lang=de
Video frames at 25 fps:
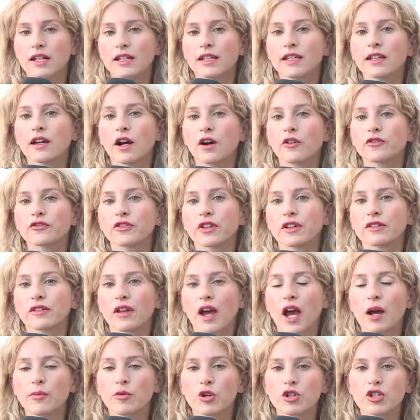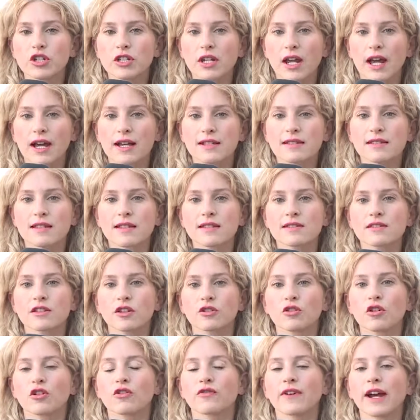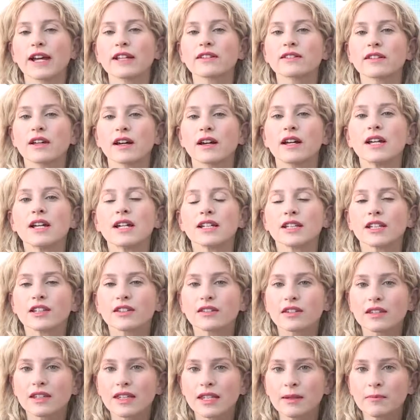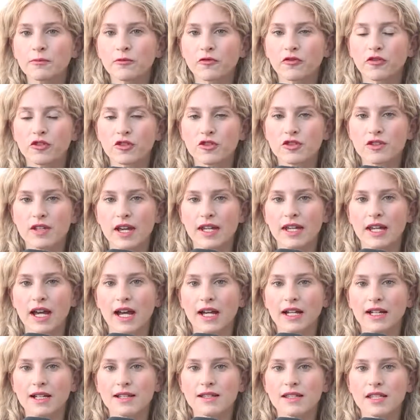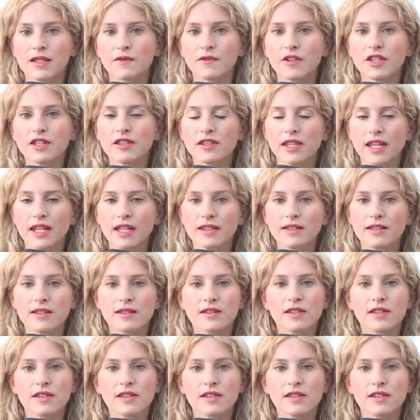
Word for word: Hier auf der Taborstraße ist er doch weiter getrieben von seiner Aggressivität Nervosität,